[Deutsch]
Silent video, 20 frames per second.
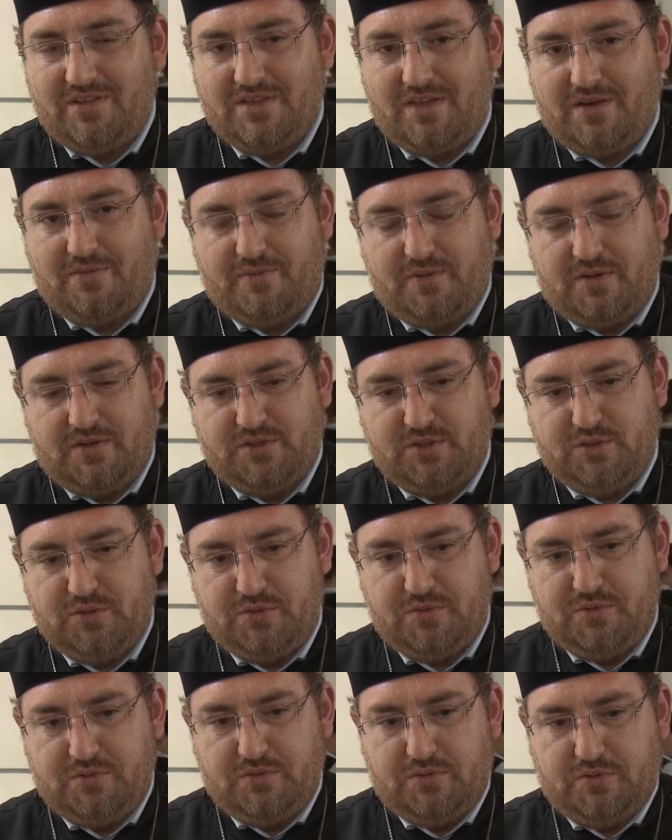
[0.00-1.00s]
der
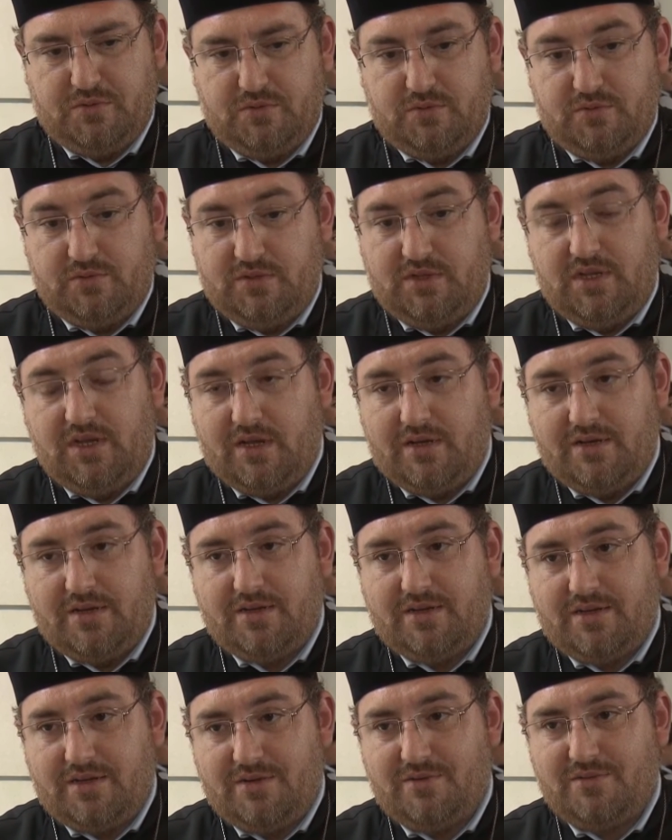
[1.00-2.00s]
Versöhnung und die
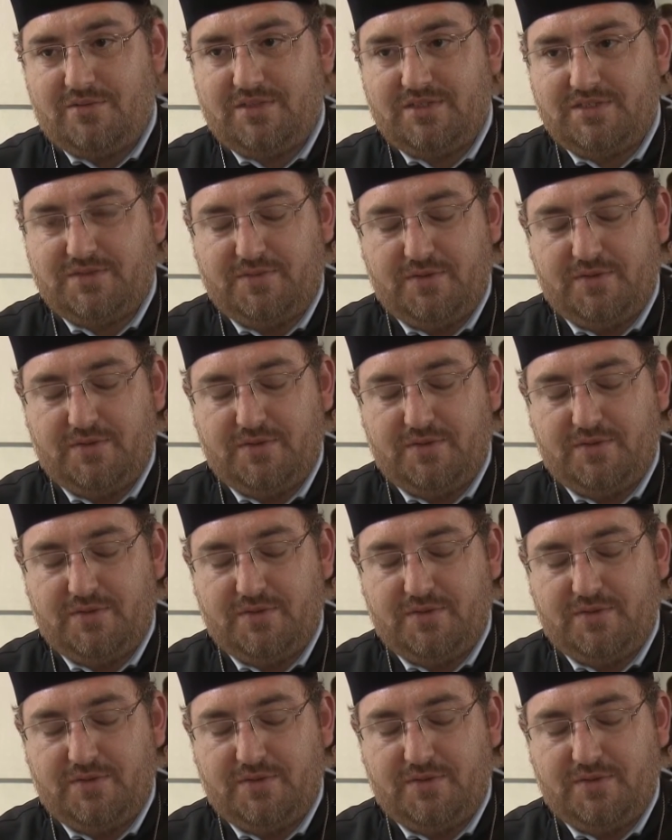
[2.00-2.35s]
Anerkennung des